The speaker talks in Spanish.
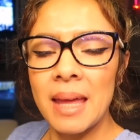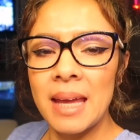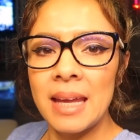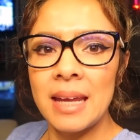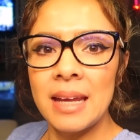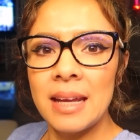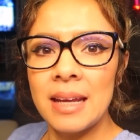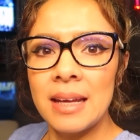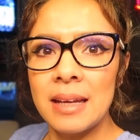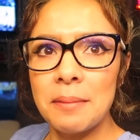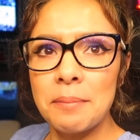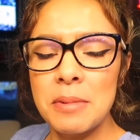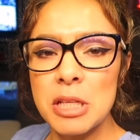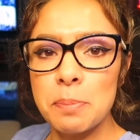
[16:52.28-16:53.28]

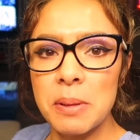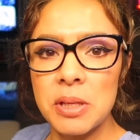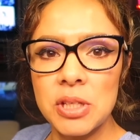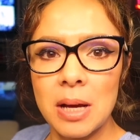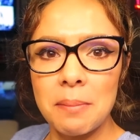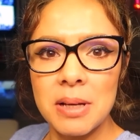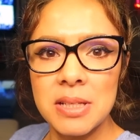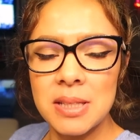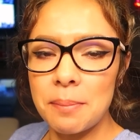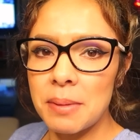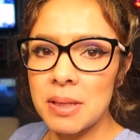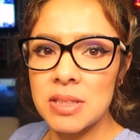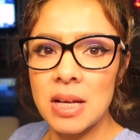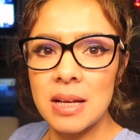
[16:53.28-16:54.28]
Y mis pijamas
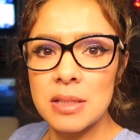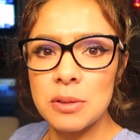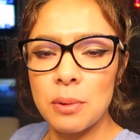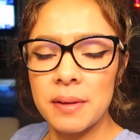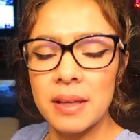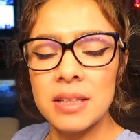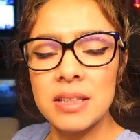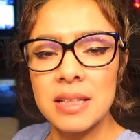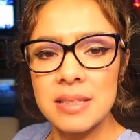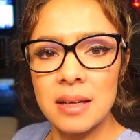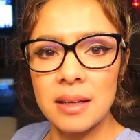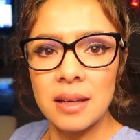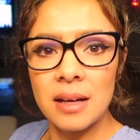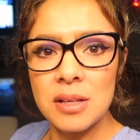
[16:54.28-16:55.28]
también ya las guardé, ya
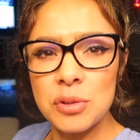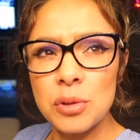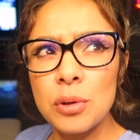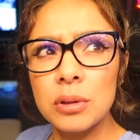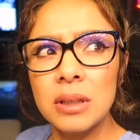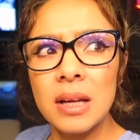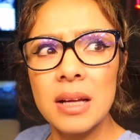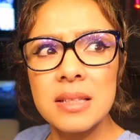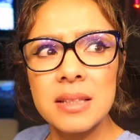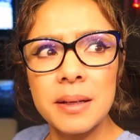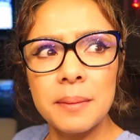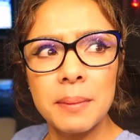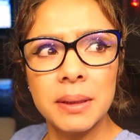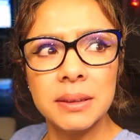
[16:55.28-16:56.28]
saqué las otras.
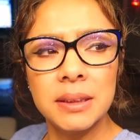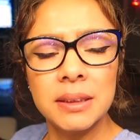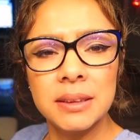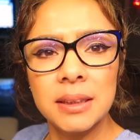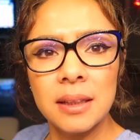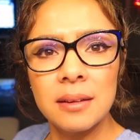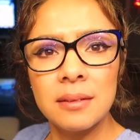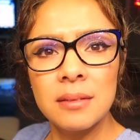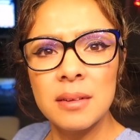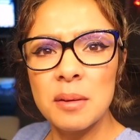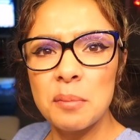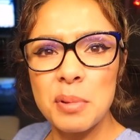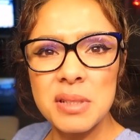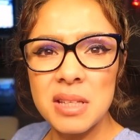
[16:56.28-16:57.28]
¿Qué más hice?
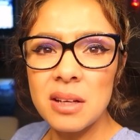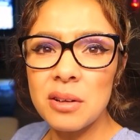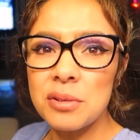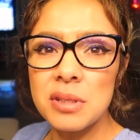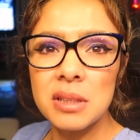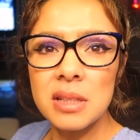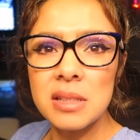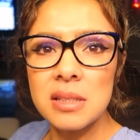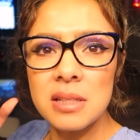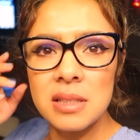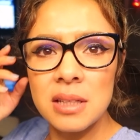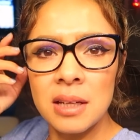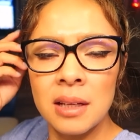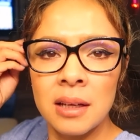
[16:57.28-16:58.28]
Pues sí, cositas
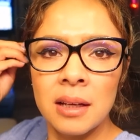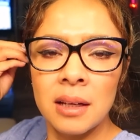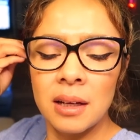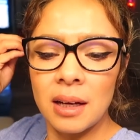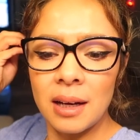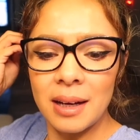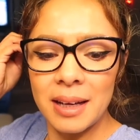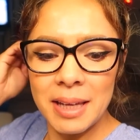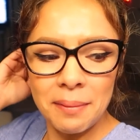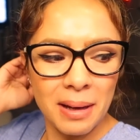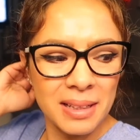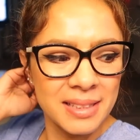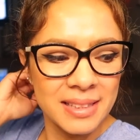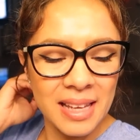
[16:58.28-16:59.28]
así. Ah,
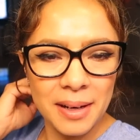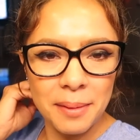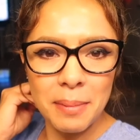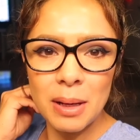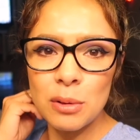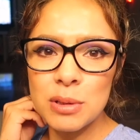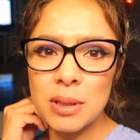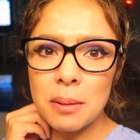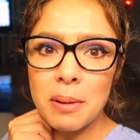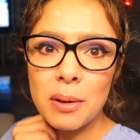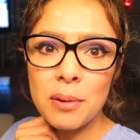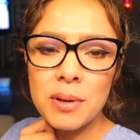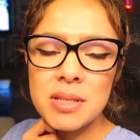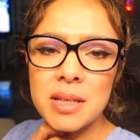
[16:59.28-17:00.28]
iba a hacerme los
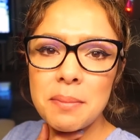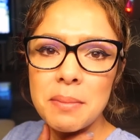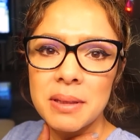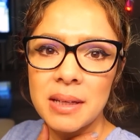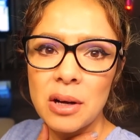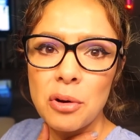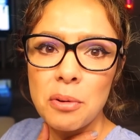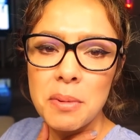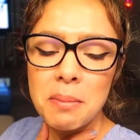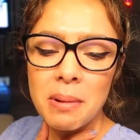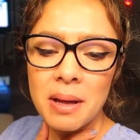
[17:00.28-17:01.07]
camarones que me trajo mi